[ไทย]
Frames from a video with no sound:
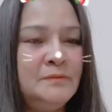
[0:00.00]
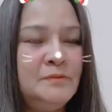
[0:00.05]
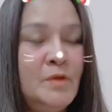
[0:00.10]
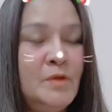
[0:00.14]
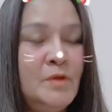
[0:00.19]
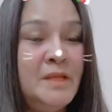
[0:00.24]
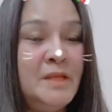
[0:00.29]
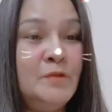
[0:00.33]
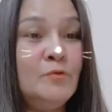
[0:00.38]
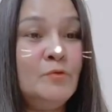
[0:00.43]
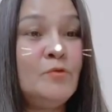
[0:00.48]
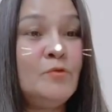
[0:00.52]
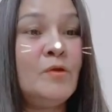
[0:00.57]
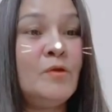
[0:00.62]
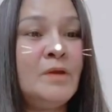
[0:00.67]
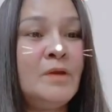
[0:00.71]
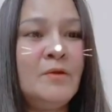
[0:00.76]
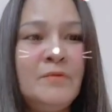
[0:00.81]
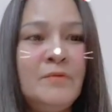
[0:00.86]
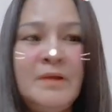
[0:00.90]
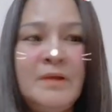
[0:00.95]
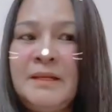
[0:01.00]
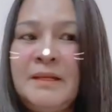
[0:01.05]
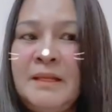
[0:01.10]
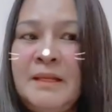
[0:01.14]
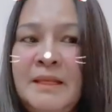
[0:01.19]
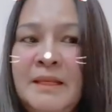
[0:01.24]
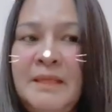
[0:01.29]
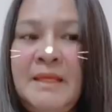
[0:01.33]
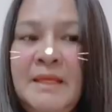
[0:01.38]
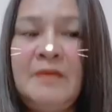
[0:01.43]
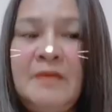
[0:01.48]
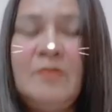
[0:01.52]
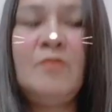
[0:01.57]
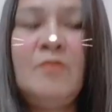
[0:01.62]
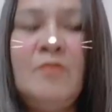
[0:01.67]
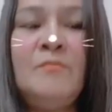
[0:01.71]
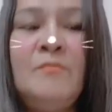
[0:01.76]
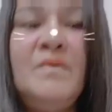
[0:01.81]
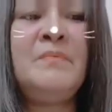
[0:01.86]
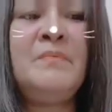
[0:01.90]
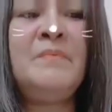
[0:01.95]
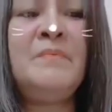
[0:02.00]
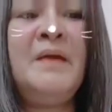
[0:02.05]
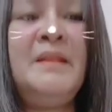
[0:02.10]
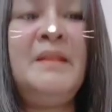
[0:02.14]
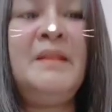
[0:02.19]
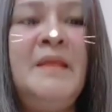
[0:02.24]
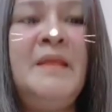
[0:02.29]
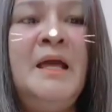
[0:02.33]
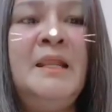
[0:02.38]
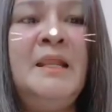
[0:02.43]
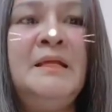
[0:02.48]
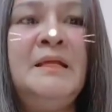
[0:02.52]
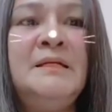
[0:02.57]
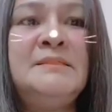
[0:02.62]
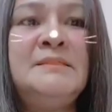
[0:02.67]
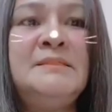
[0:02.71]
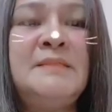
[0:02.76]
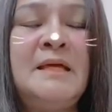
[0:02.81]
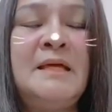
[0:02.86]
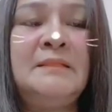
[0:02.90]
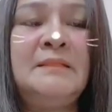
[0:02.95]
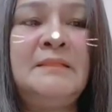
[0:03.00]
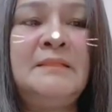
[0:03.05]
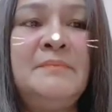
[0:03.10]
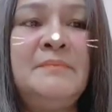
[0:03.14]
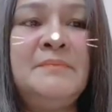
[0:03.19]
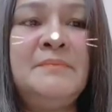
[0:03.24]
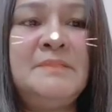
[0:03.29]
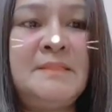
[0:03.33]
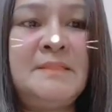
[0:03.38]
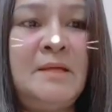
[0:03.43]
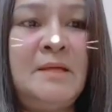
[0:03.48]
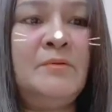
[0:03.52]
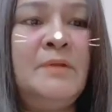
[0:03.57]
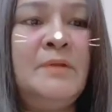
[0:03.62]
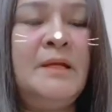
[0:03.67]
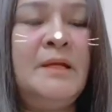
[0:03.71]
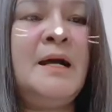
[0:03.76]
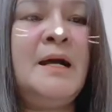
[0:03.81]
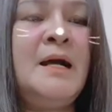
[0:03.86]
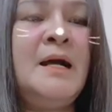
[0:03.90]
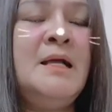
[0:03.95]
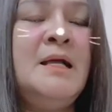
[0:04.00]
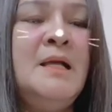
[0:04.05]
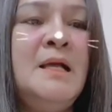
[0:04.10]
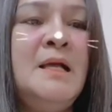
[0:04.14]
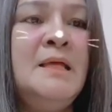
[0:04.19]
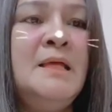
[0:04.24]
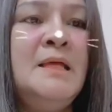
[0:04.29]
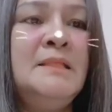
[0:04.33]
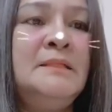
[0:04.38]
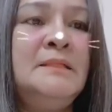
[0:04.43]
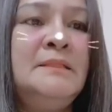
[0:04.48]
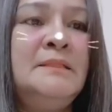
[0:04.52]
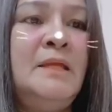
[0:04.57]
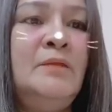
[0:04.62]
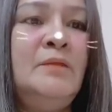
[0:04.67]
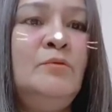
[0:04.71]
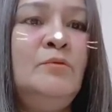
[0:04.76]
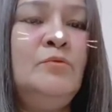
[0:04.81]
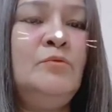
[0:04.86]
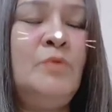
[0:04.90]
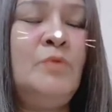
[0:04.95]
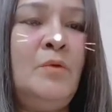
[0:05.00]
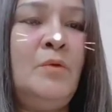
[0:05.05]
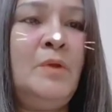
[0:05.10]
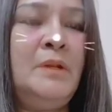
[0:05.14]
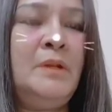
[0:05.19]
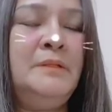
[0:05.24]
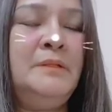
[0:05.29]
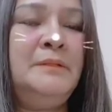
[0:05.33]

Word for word: ด้วยนิ้วของเราแค่นั้นเองก็ออกมาประมาณนี้ อันนี้คือสั้งแต่มือเศร้านะคะตั้งแต่อยู่อุดร